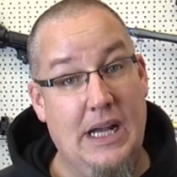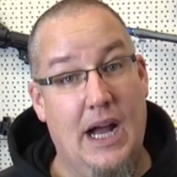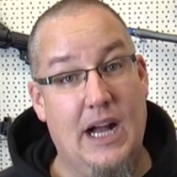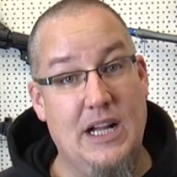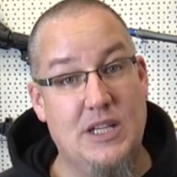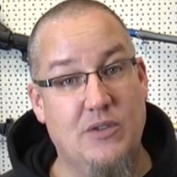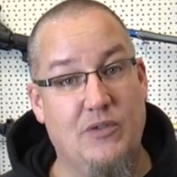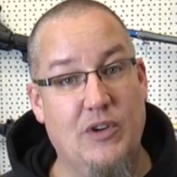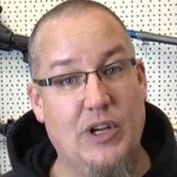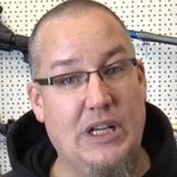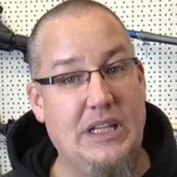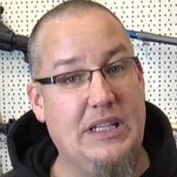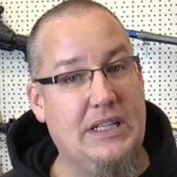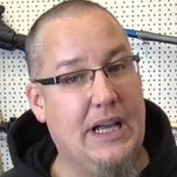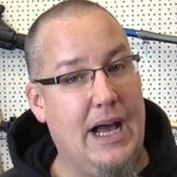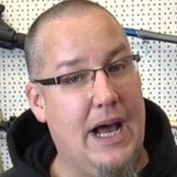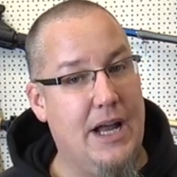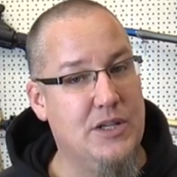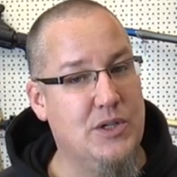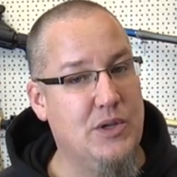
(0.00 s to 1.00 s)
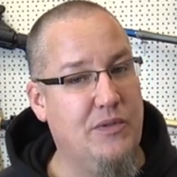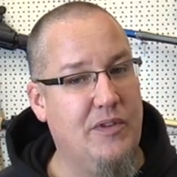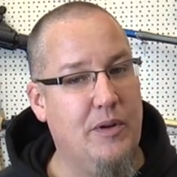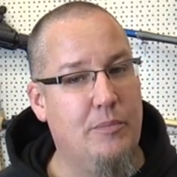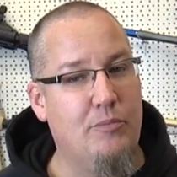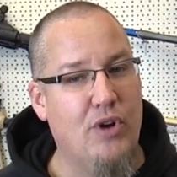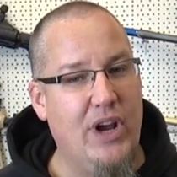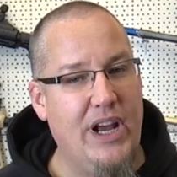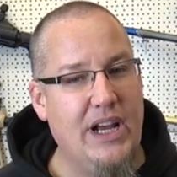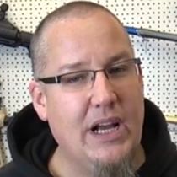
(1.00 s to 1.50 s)
Also wirklich gerade so für
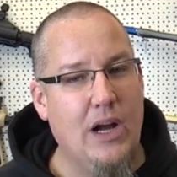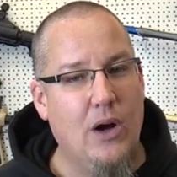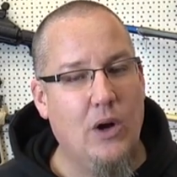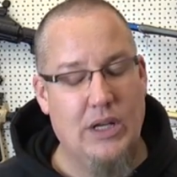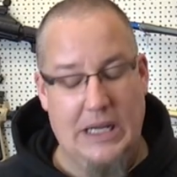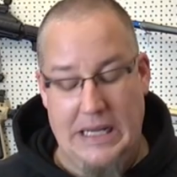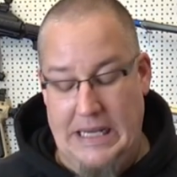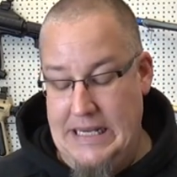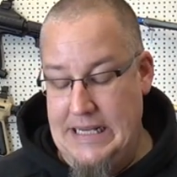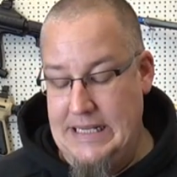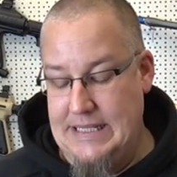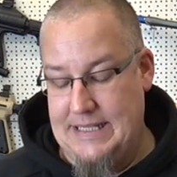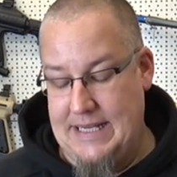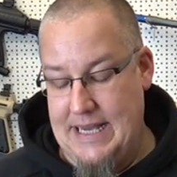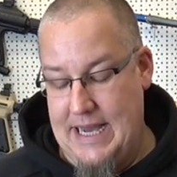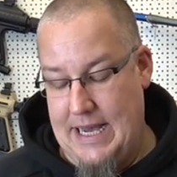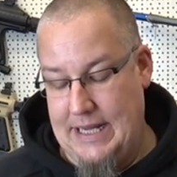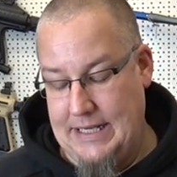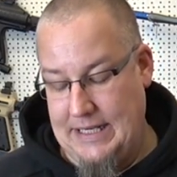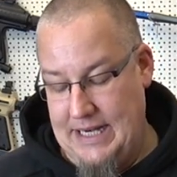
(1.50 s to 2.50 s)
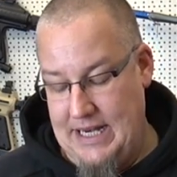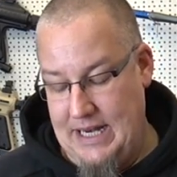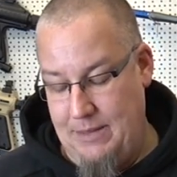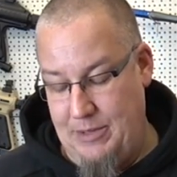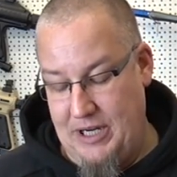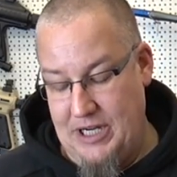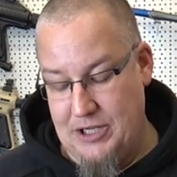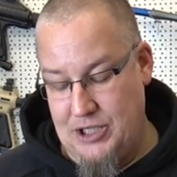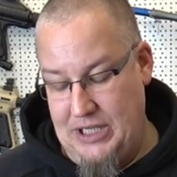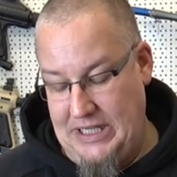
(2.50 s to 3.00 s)
ein Breakout sehr
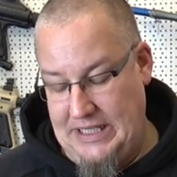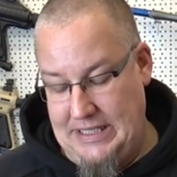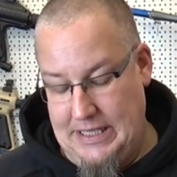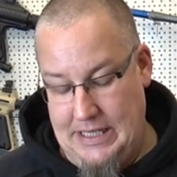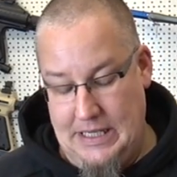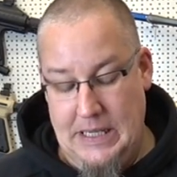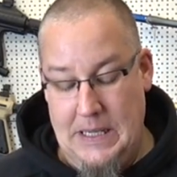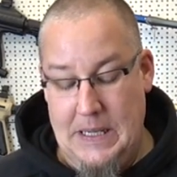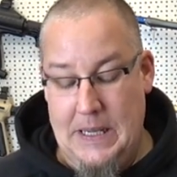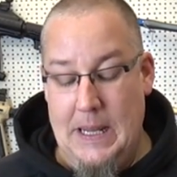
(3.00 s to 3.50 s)
angenehme Geschichte.